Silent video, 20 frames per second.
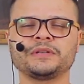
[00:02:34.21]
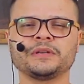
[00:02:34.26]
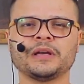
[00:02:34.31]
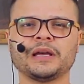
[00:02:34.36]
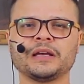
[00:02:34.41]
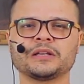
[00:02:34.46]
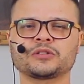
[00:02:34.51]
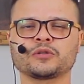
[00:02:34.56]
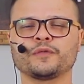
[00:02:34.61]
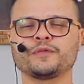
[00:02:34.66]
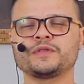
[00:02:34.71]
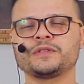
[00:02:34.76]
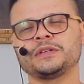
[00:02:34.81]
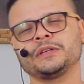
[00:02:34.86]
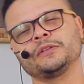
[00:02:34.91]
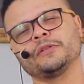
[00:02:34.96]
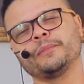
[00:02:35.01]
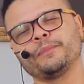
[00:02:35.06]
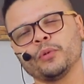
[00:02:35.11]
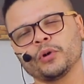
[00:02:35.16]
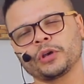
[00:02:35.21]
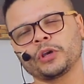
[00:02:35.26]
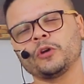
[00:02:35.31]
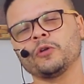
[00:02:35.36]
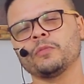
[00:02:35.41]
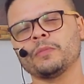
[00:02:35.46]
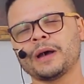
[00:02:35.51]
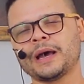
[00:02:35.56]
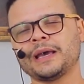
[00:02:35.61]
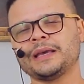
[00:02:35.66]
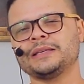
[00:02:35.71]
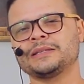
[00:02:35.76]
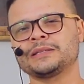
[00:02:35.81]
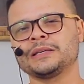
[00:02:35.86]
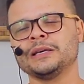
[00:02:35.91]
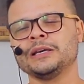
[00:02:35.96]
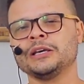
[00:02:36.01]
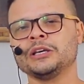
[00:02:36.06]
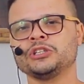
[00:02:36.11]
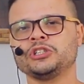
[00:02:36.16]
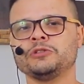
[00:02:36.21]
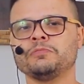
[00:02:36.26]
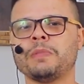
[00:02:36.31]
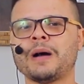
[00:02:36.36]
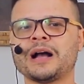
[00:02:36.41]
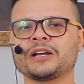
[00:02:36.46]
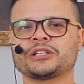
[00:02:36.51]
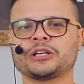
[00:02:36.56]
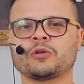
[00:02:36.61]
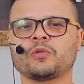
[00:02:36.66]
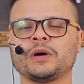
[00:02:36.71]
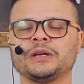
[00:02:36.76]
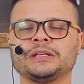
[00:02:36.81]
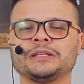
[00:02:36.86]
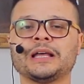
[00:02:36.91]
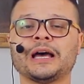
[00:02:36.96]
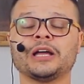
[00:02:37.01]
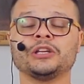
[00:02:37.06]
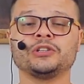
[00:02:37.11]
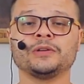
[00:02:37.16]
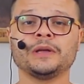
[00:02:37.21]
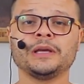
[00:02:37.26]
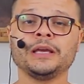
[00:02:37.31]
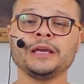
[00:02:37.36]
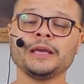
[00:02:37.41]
essa oficina um pouquinho mais de baixa qualidade?